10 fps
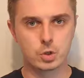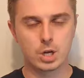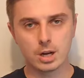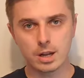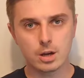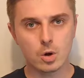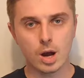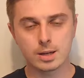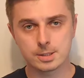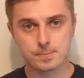Czy Allegro
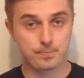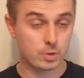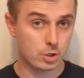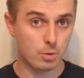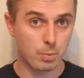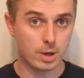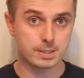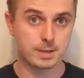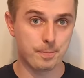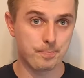Ads się
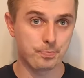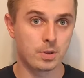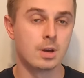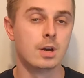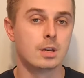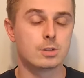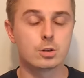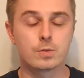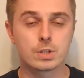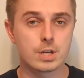opłaca? Z
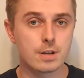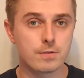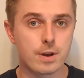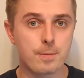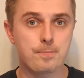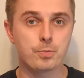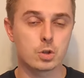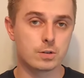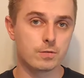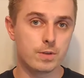doświadczenia wiem,
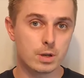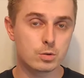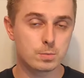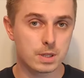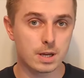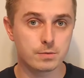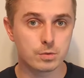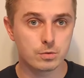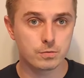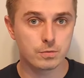że wielu
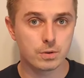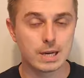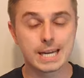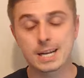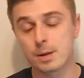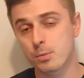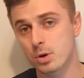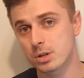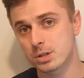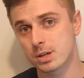sprzedawców
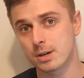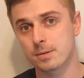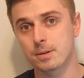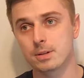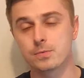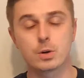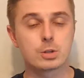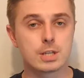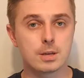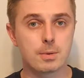reklamuje się z
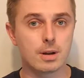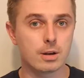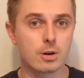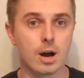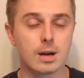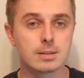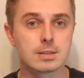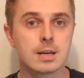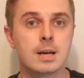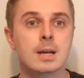wykorzystaniem Allegro
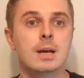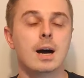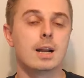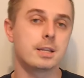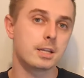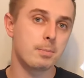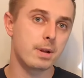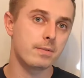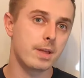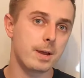Ads, ale tak
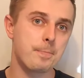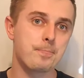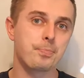naprawdę